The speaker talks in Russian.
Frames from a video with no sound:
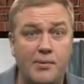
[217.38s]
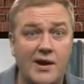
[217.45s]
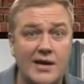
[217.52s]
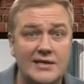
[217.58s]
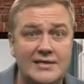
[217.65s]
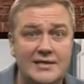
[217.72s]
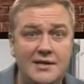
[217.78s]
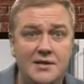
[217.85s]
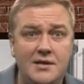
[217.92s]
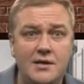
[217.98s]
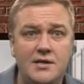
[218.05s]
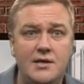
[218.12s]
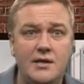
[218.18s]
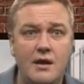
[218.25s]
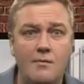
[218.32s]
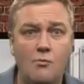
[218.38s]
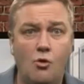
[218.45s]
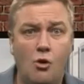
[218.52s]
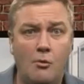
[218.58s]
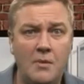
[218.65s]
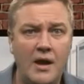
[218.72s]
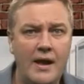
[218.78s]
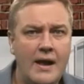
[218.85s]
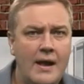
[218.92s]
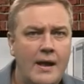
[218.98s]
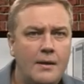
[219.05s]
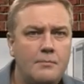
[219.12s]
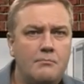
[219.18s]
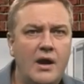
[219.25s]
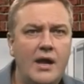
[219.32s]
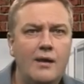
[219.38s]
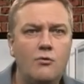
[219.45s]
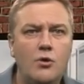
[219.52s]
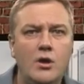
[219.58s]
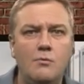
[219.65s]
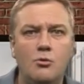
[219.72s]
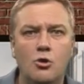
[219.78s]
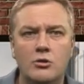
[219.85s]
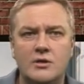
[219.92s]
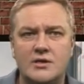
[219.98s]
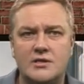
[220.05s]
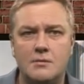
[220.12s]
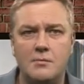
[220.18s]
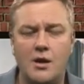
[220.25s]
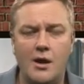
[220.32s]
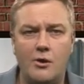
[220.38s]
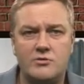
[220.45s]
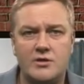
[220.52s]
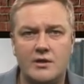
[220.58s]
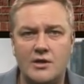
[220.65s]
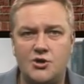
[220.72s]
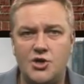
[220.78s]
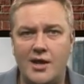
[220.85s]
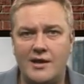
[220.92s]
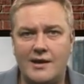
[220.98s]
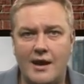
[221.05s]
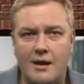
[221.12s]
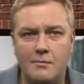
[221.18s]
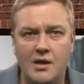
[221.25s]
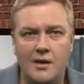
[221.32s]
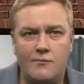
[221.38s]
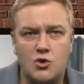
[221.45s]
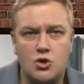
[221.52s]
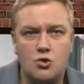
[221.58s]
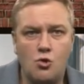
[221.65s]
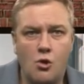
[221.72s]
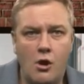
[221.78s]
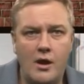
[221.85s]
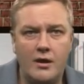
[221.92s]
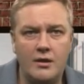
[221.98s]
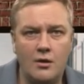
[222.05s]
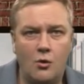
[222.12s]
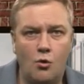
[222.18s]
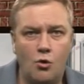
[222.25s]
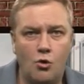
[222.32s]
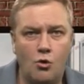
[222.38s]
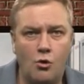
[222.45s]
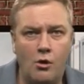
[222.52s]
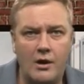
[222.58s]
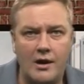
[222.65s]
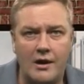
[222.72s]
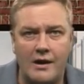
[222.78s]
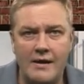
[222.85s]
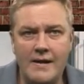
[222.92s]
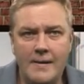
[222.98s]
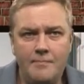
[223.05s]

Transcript: простите, дерьмом моего ребенка собираются начать кормить в школе, на уроках.